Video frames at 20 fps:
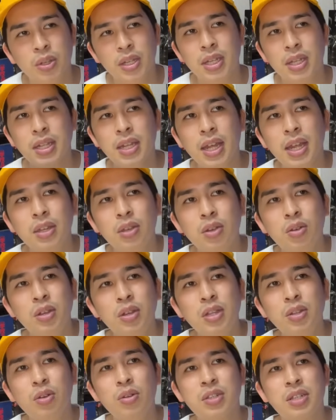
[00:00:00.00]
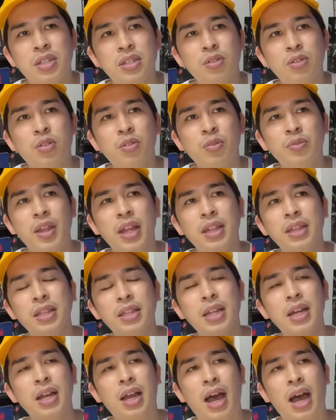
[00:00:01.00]
人間の命をなん
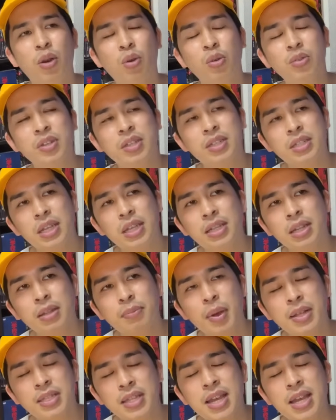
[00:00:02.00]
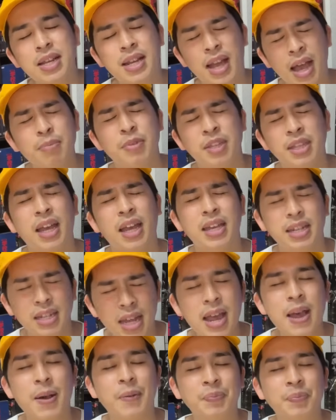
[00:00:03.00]
なら軽んじてませんかみたい
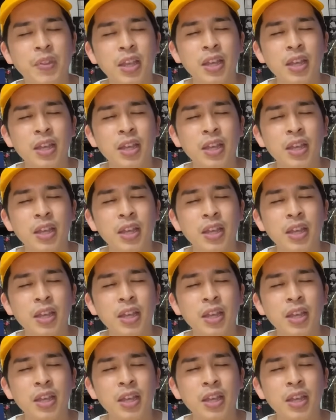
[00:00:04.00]
な、